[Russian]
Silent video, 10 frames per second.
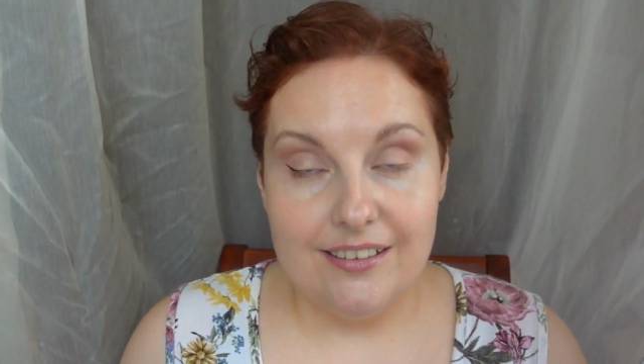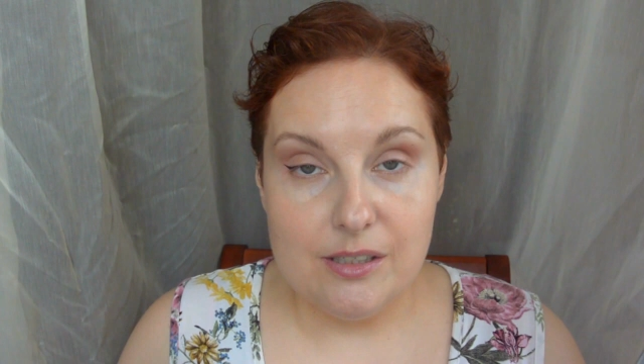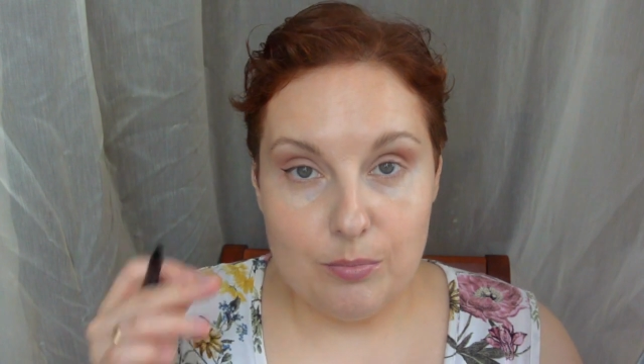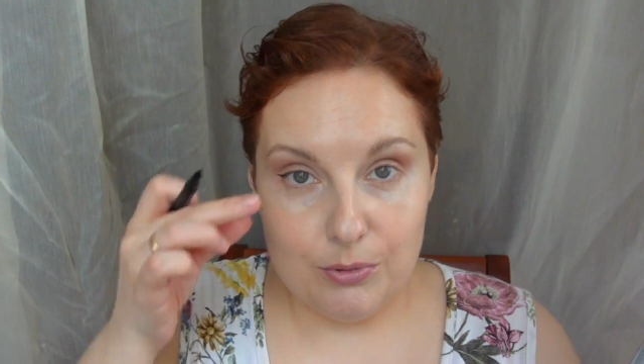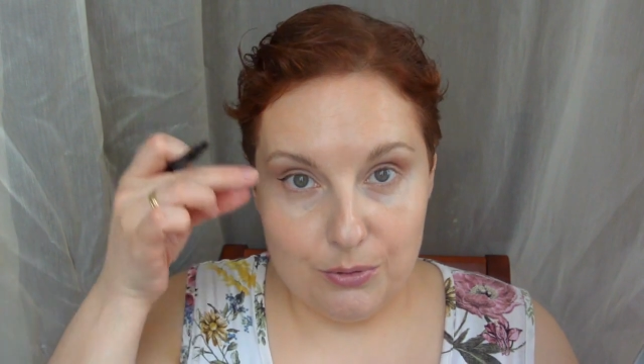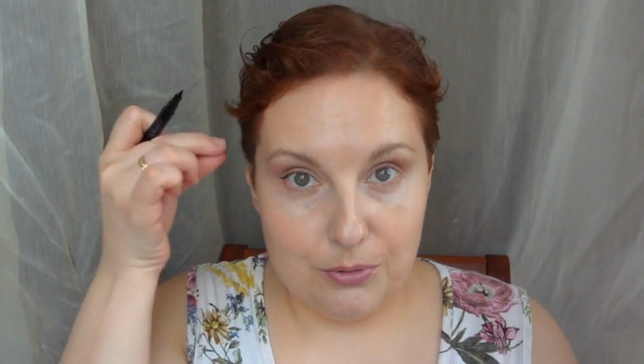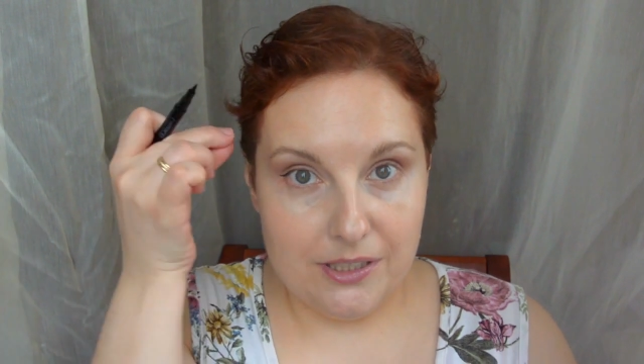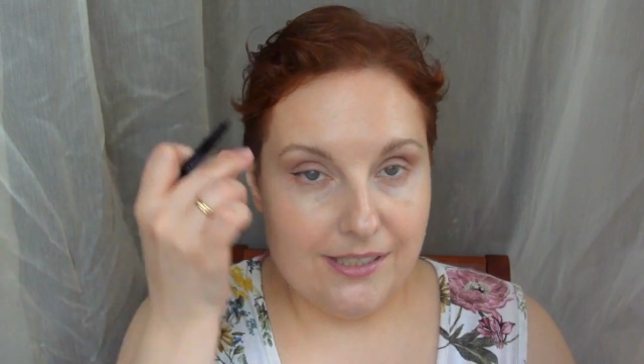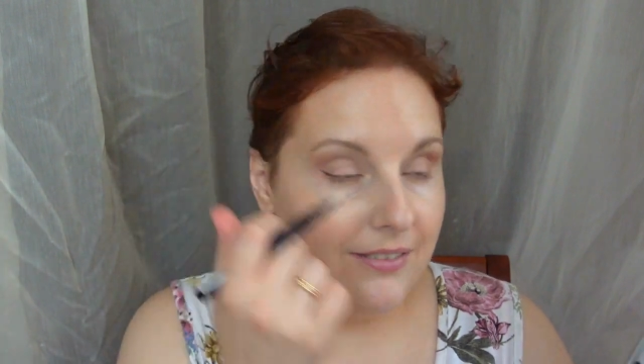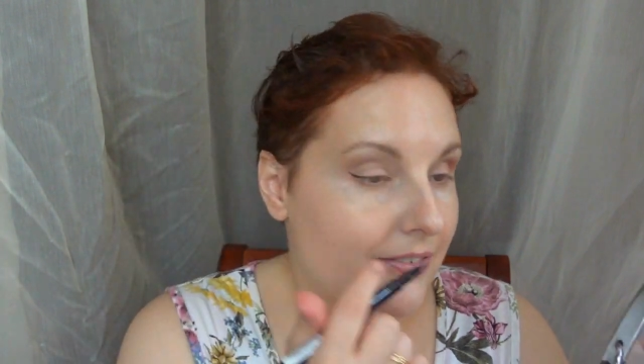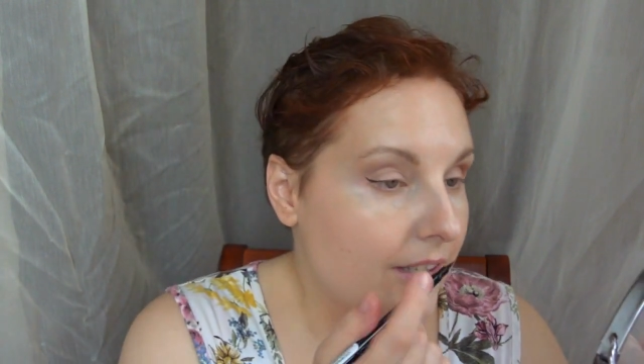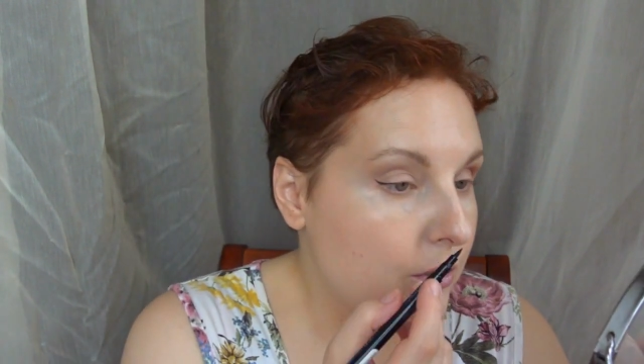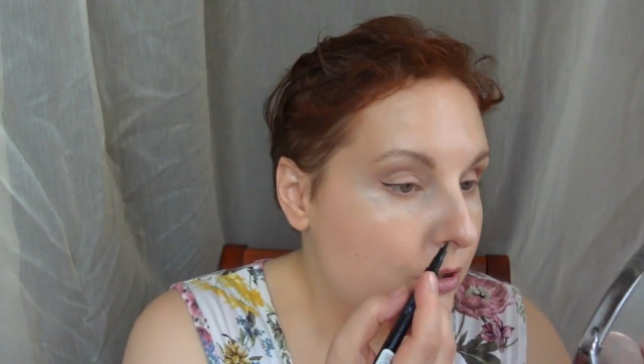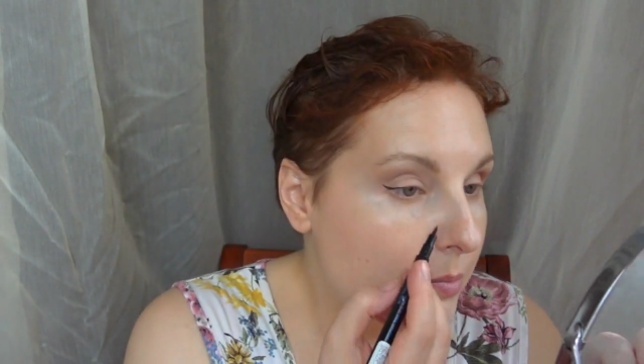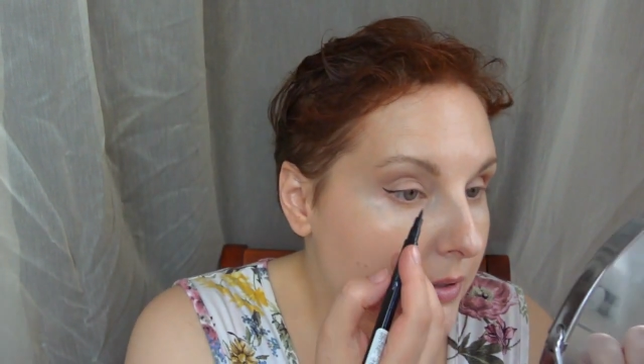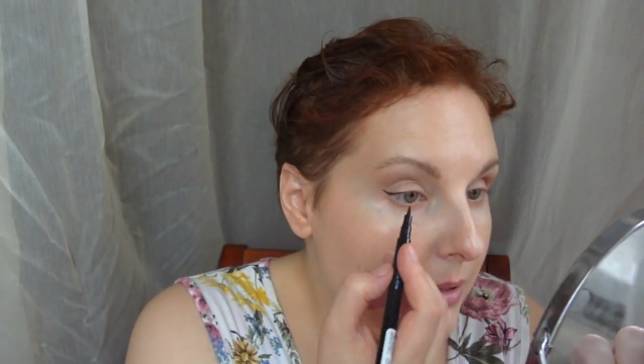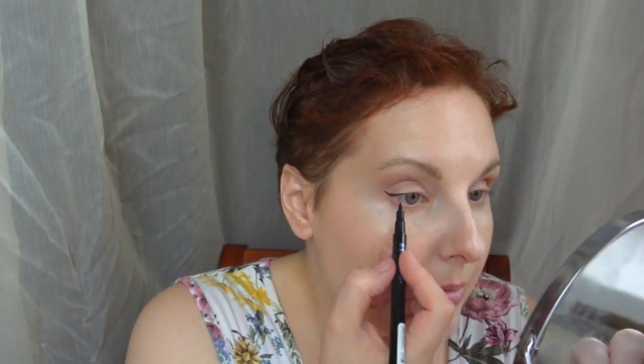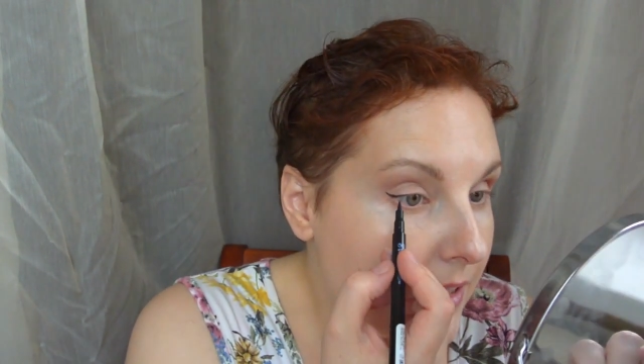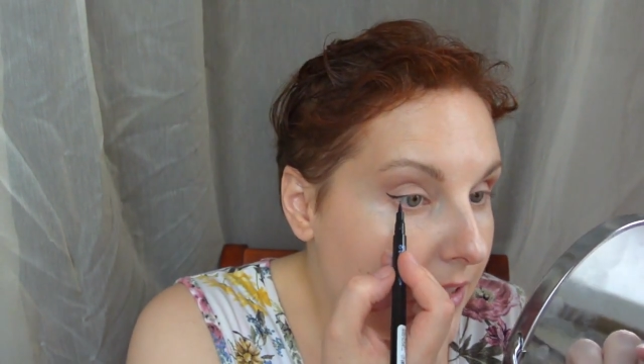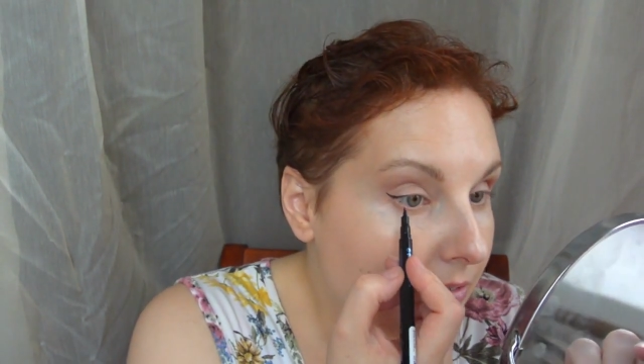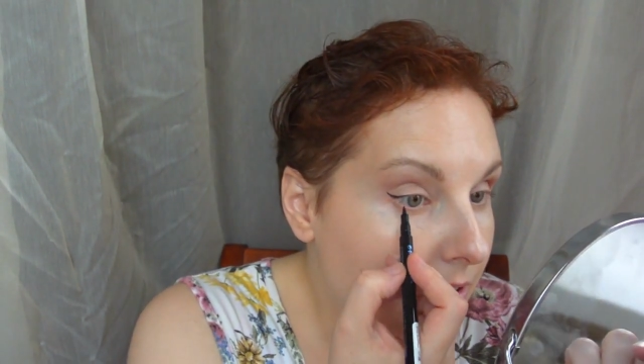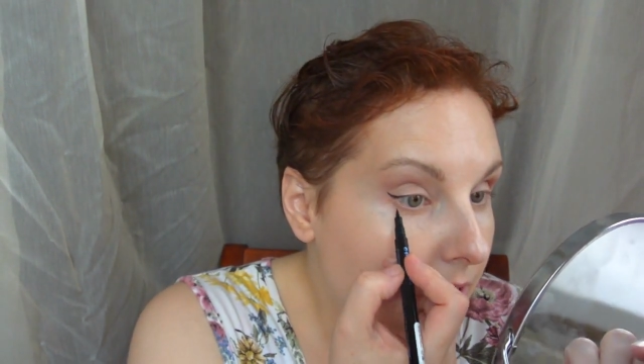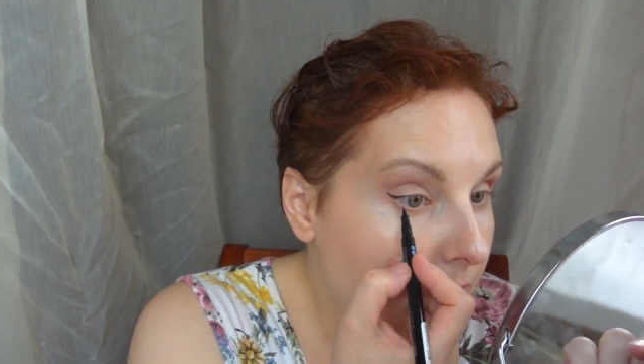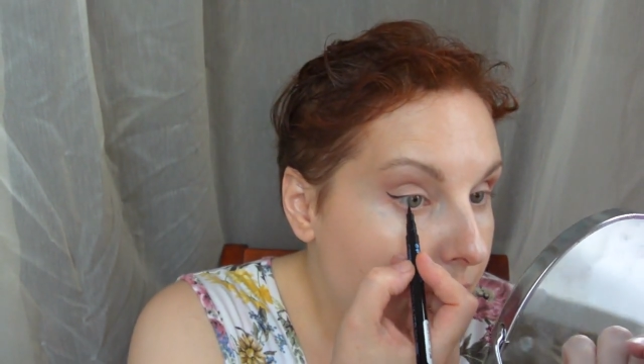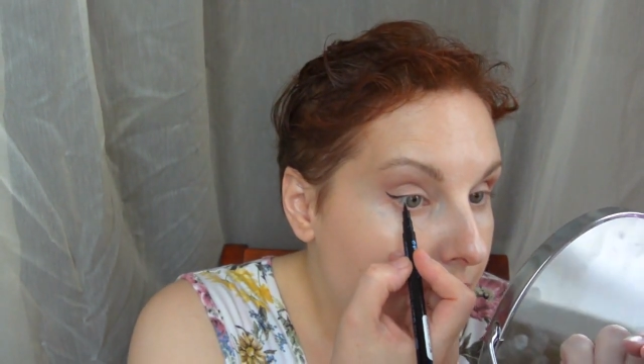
глаз будет уходить вверх, то есть подниматься вверх.